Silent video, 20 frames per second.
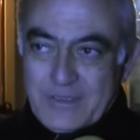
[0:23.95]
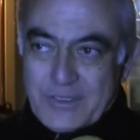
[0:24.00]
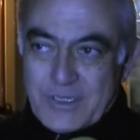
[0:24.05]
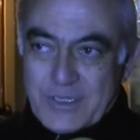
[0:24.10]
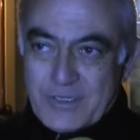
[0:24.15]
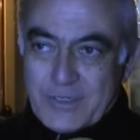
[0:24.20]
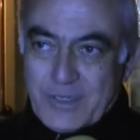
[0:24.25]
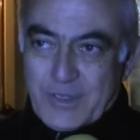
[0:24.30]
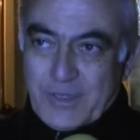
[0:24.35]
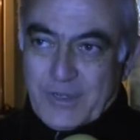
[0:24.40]

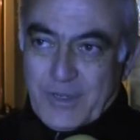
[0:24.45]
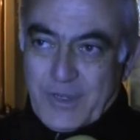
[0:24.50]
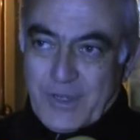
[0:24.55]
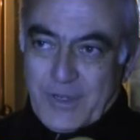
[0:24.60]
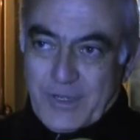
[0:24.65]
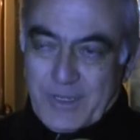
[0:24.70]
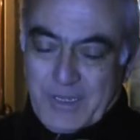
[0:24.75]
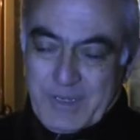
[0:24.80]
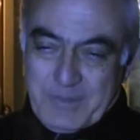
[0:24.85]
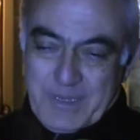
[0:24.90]
ci
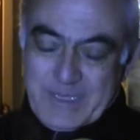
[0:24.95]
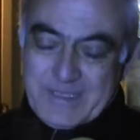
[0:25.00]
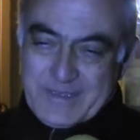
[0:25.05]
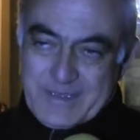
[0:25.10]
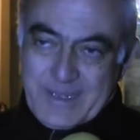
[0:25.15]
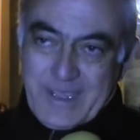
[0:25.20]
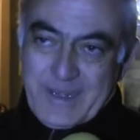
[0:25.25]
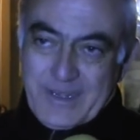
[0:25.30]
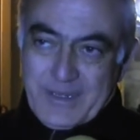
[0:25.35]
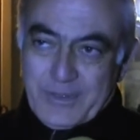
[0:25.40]
sono i
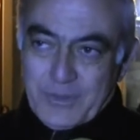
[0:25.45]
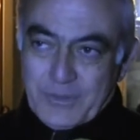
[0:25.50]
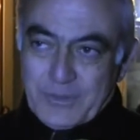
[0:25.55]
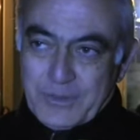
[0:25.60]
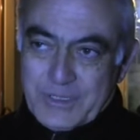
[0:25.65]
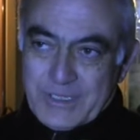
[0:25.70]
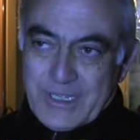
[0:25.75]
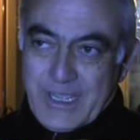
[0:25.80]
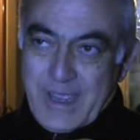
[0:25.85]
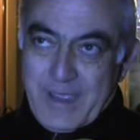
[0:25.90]
mestieri di
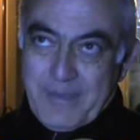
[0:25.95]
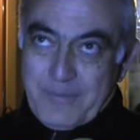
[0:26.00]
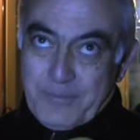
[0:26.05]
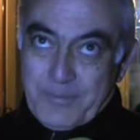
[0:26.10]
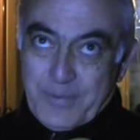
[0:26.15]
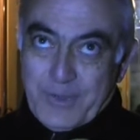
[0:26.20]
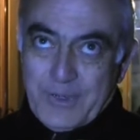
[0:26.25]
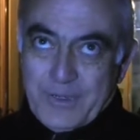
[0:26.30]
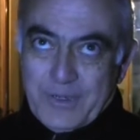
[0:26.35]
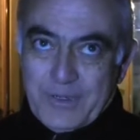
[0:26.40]
un
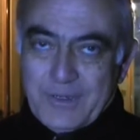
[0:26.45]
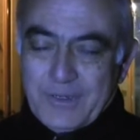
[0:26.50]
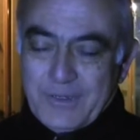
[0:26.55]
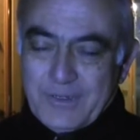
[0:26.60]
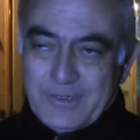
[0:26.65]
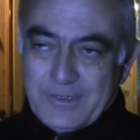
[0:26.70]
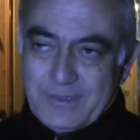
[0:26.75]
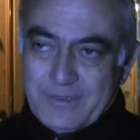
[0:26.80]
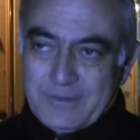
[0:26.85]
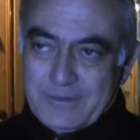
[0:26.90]

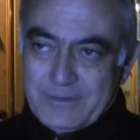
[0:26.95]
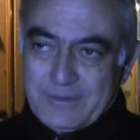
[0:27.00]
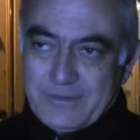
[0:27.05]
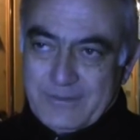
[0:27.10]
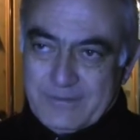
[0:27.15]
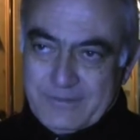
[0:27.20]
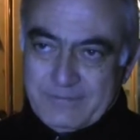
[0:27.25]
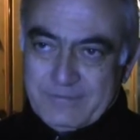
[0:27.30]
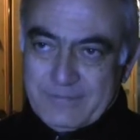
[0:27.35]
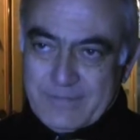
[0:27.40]

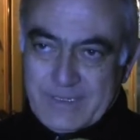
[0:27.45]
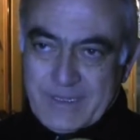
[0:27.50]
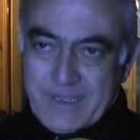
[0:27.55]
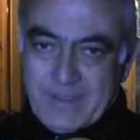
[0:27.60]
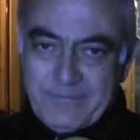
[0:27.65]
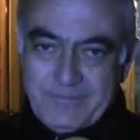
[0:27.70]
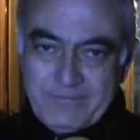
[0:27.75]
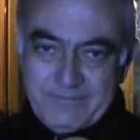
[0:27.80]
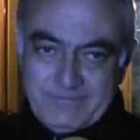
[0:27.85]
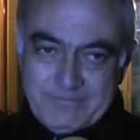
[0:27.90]
tempo
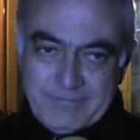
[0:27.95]
che,